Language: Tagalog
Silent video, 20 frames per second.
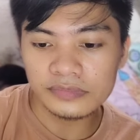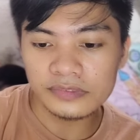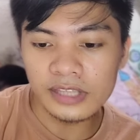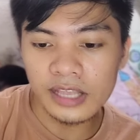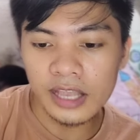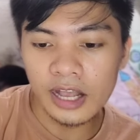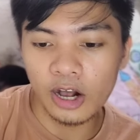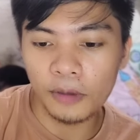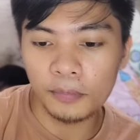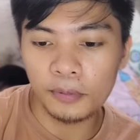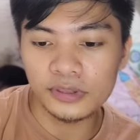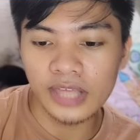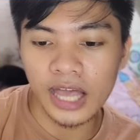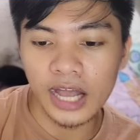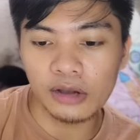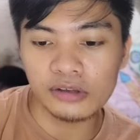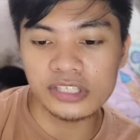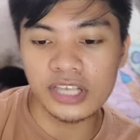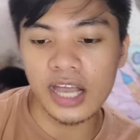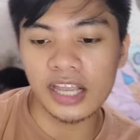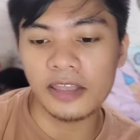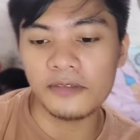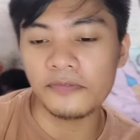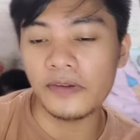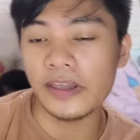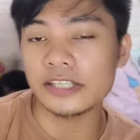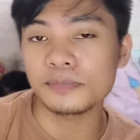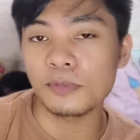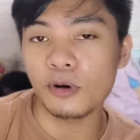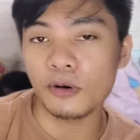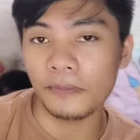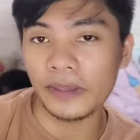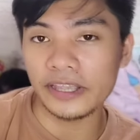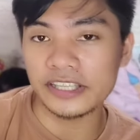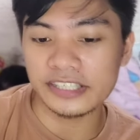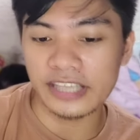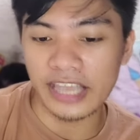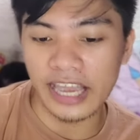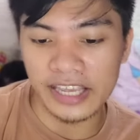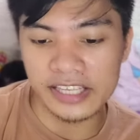Oh, punta ako sa aking Facebook
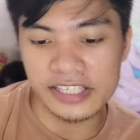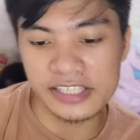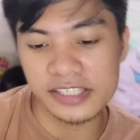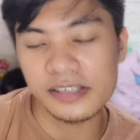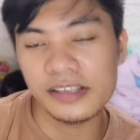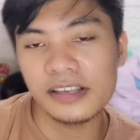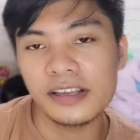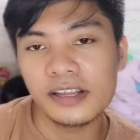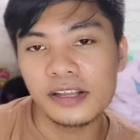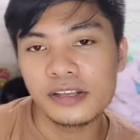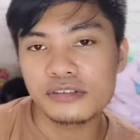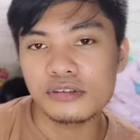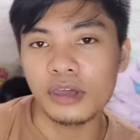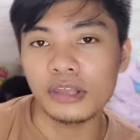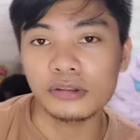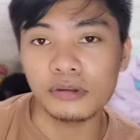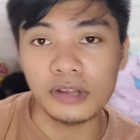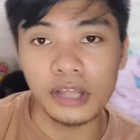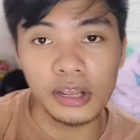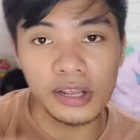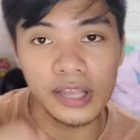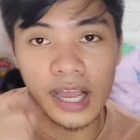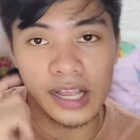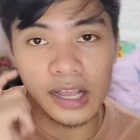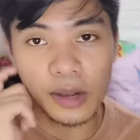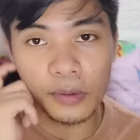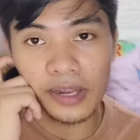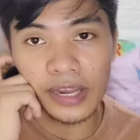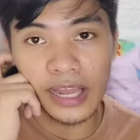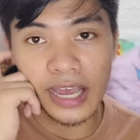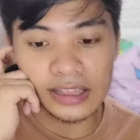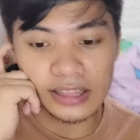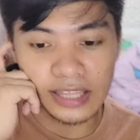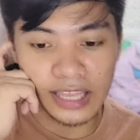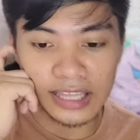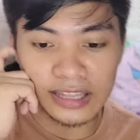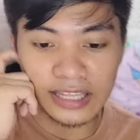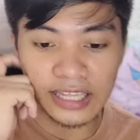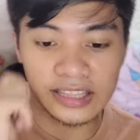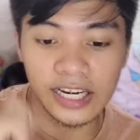page guys. So ito na yung gagawin
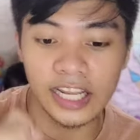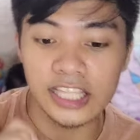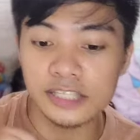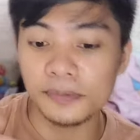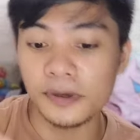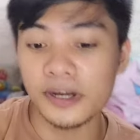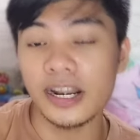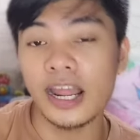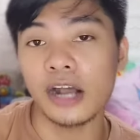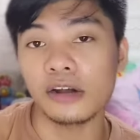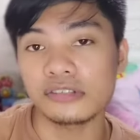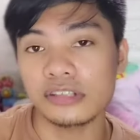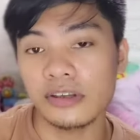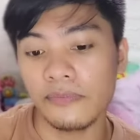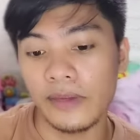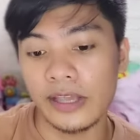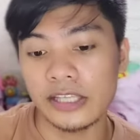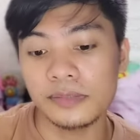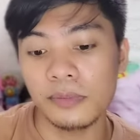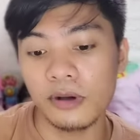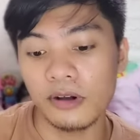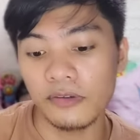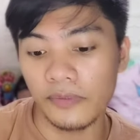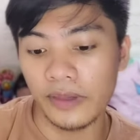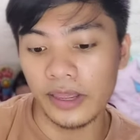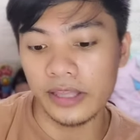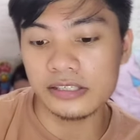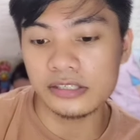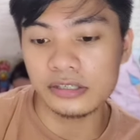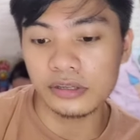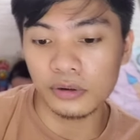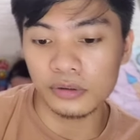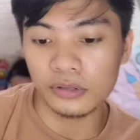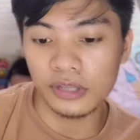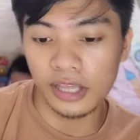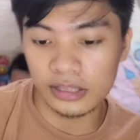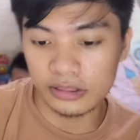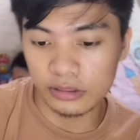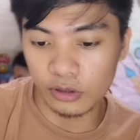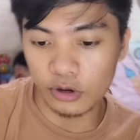natin. Nag-transfer na ako sa Facebook page ko
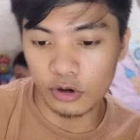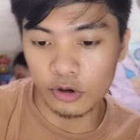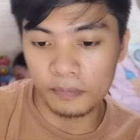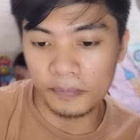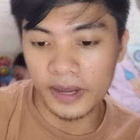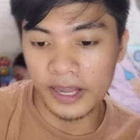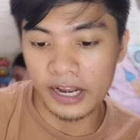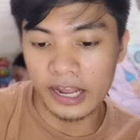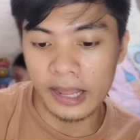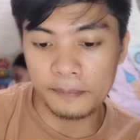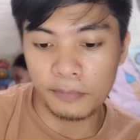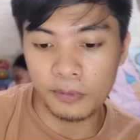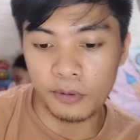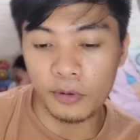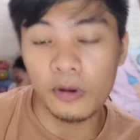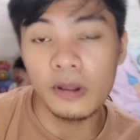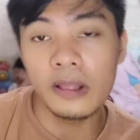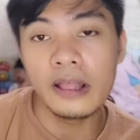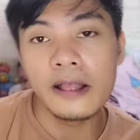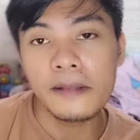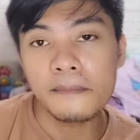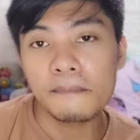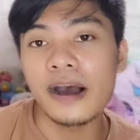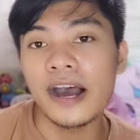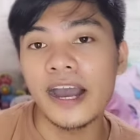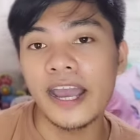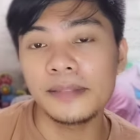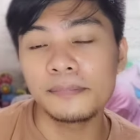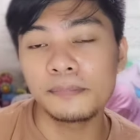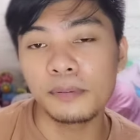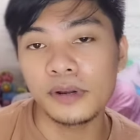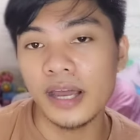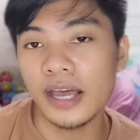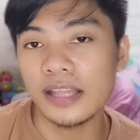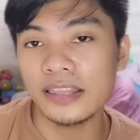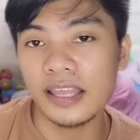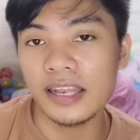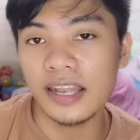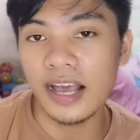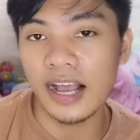dito para po ma-hide po
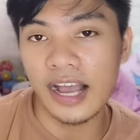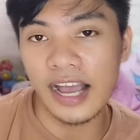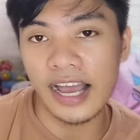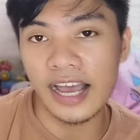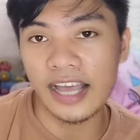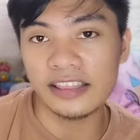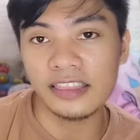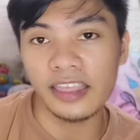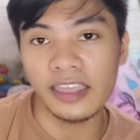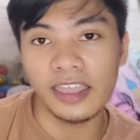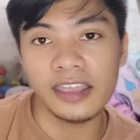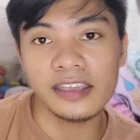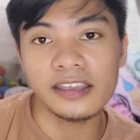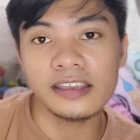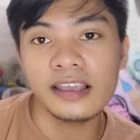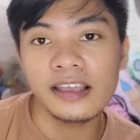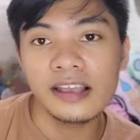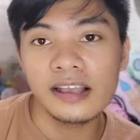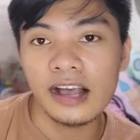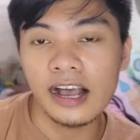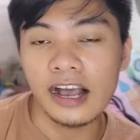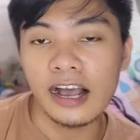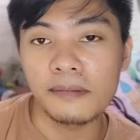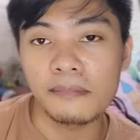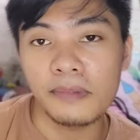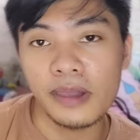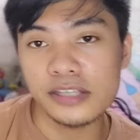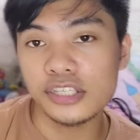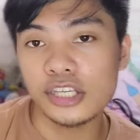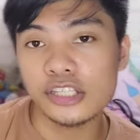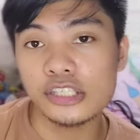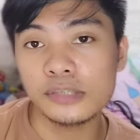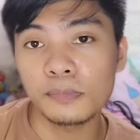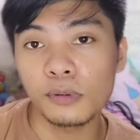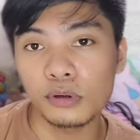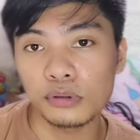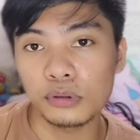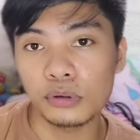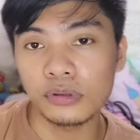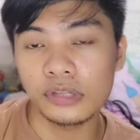natin ang ating uh, message
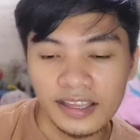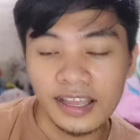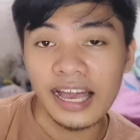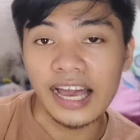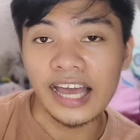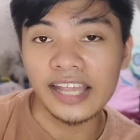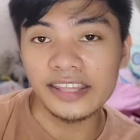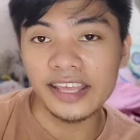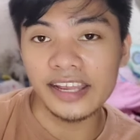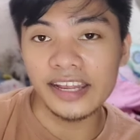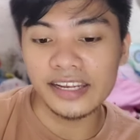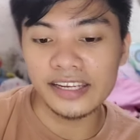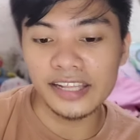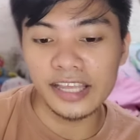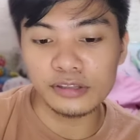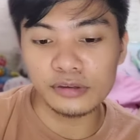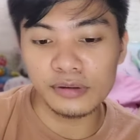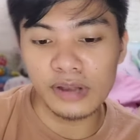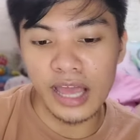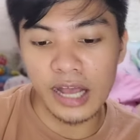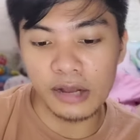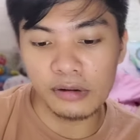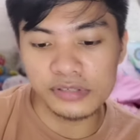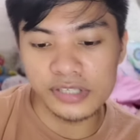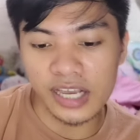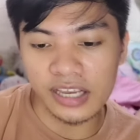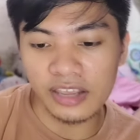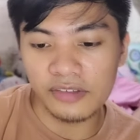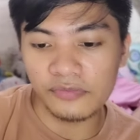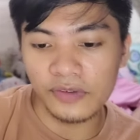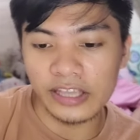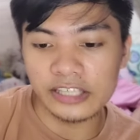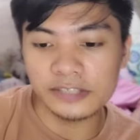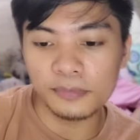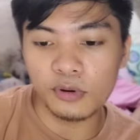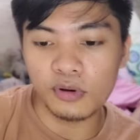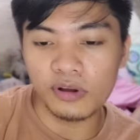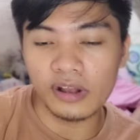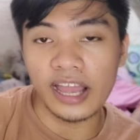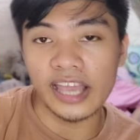button dito. And then nandito na ako sa aking
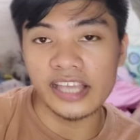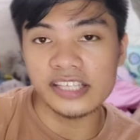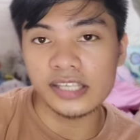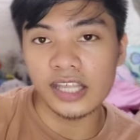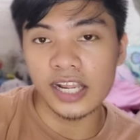Facebook guys.